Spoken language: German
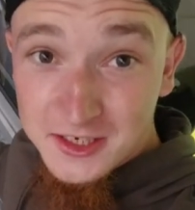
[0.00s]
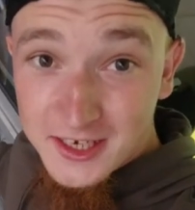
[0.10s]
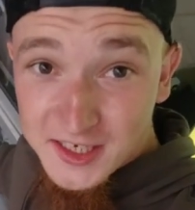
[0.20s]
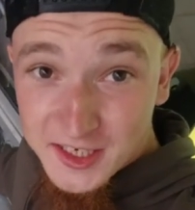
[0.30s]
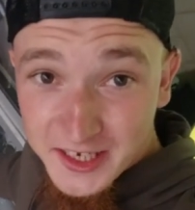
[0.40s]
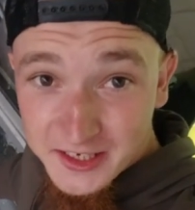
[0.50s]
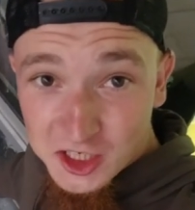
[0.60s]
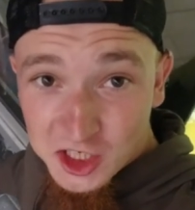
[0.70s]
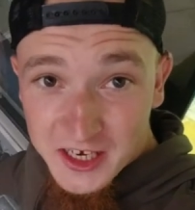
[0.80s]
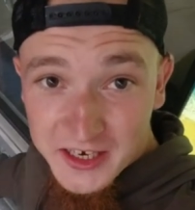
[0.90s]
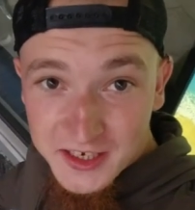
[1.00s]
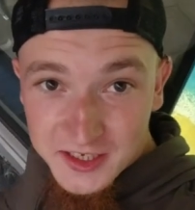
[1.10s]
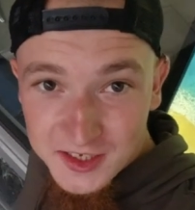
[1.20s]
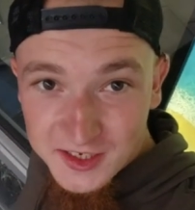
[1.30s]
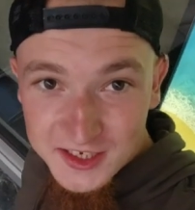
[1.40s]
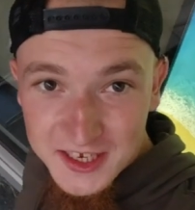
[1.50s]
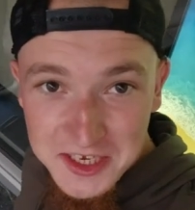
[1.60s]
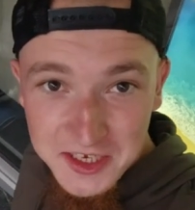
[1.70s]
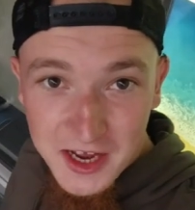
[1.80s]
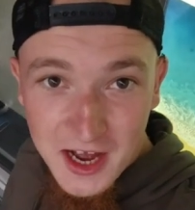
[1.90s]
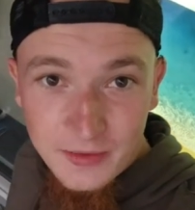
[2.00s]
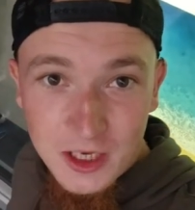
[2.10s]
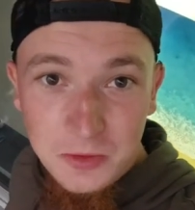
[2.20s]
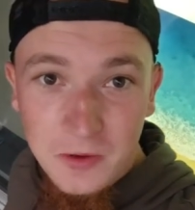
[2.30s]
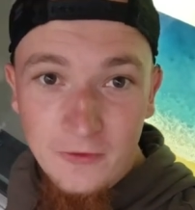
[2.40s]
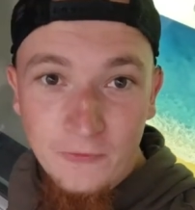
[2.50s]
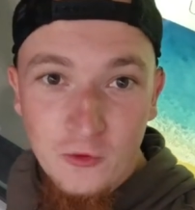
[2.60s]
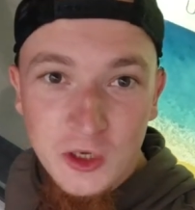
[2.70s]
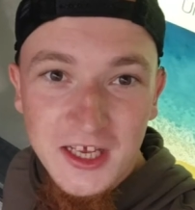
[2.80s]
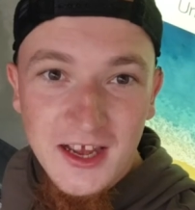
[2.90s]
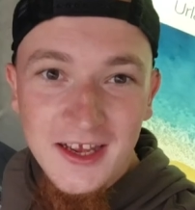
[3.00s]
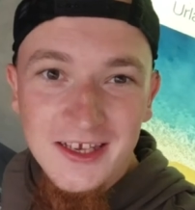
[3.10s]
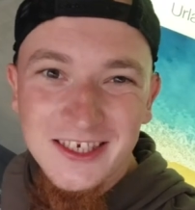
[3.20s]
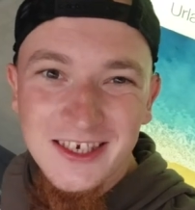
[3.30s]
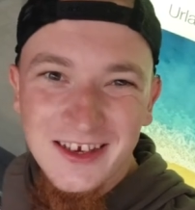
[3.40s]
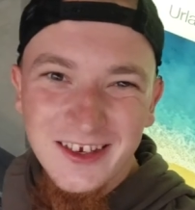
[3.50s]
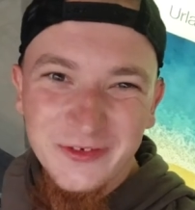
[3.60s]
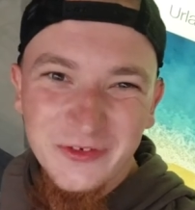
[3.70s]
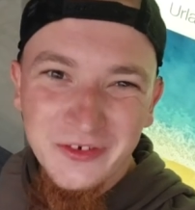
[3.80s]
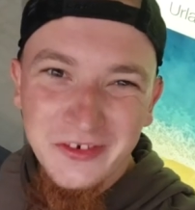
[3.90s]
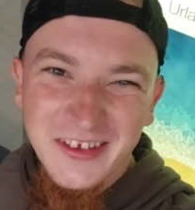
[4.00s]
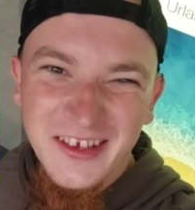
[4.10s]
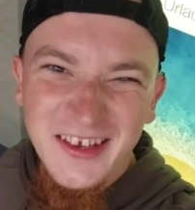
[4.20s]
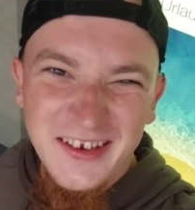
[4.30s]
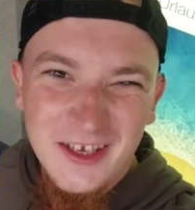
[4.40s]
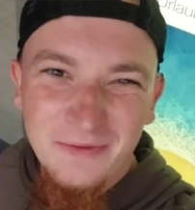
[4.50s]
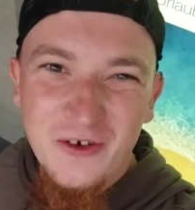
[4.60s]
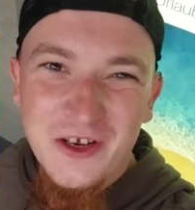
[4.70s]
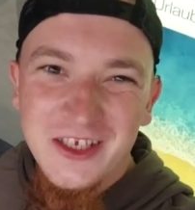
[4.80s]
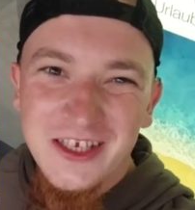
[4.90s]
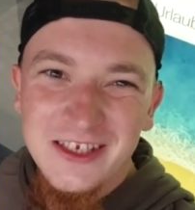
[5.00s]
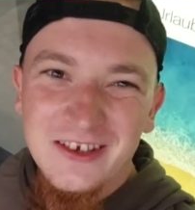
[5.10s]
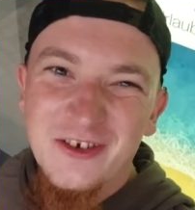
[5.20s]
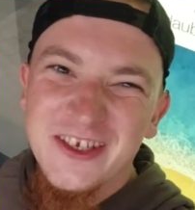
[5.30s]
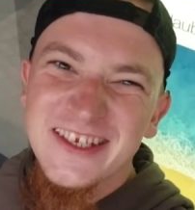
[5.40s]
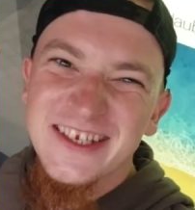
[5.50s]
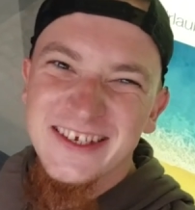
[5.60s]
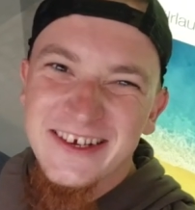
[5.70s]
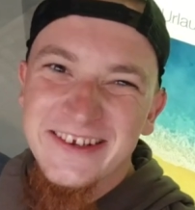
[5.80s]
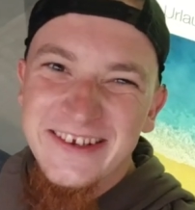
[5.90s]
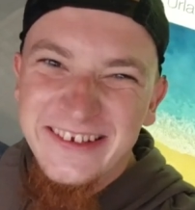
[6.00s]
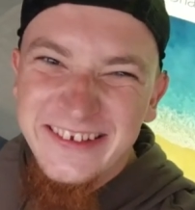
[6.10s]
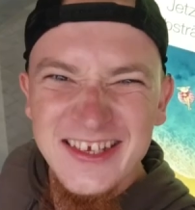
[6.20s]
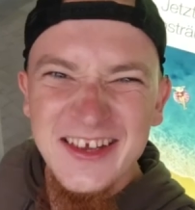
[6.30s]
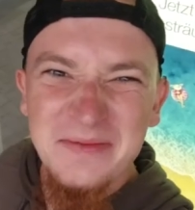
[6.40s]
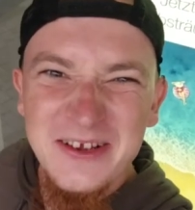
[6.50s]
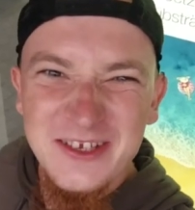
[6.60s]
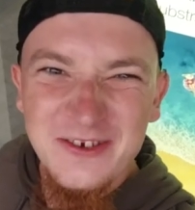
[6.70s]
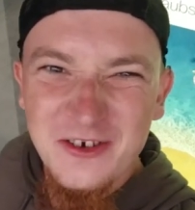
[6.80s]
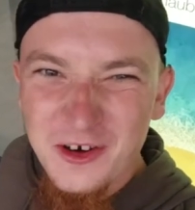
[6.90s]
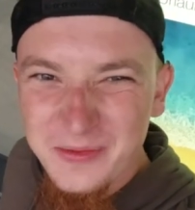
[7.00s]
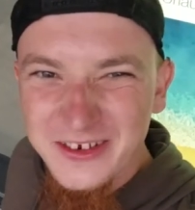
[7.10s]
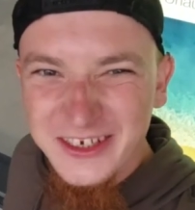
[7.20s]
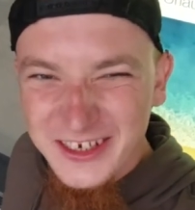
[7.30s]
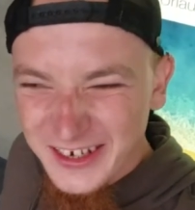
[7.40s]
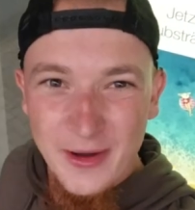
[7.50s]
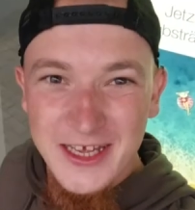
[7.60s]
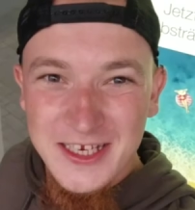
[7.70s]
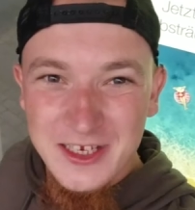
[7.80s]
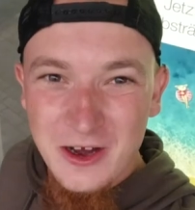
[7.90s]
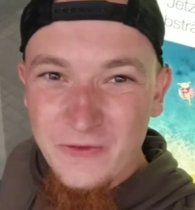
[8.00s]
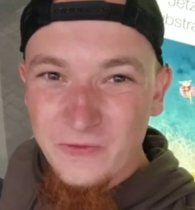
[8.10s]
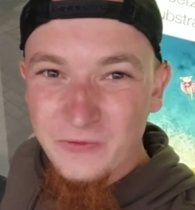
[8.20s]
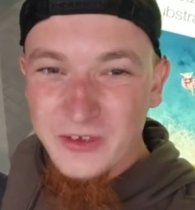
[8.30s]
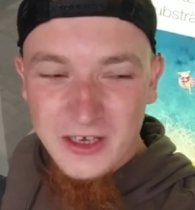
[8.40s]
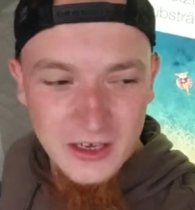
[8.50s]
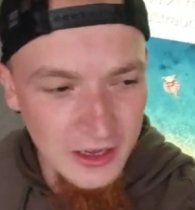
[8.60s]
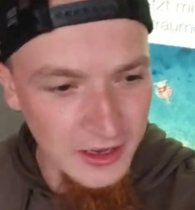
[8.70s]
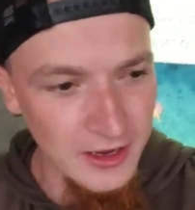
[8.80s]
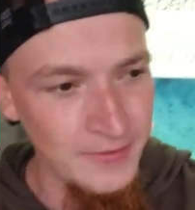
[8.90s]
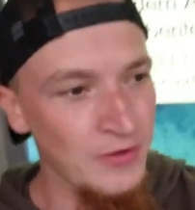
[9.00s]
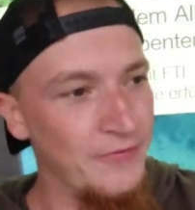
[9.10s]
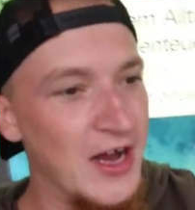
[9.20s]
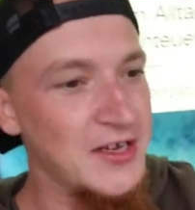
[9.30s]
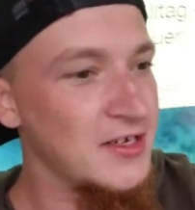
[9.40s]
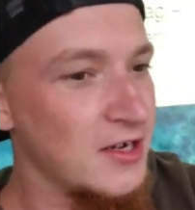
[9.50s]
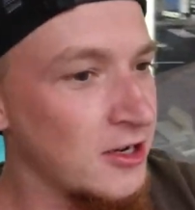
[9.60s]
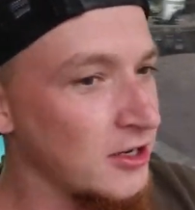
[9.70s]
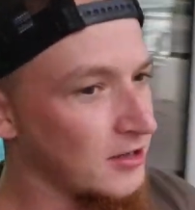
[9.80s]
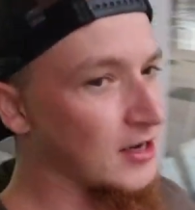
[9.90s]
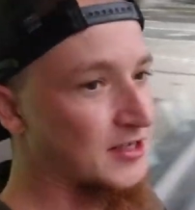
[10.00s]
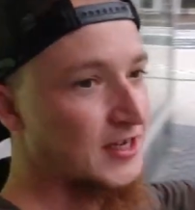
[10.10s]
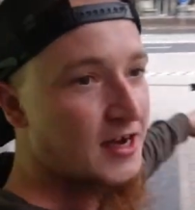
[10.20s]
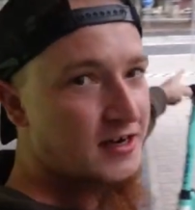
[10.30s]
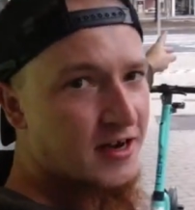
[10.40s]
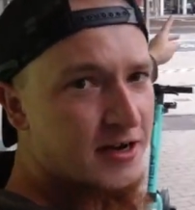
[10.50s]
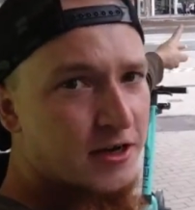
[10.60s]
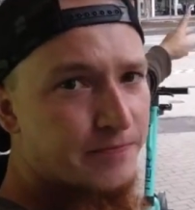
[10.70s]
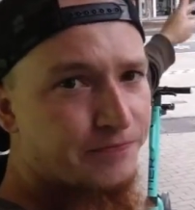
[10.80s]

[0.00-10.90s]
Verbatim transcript: die ganze Zeit im Schneidersitz gesessen habe, ist mein Fuß eingeschlafen. Das fühlt sich lustig an. Das kribbelt so komisch. Aber jetzt laufen wir ähm, weiter nach da lang.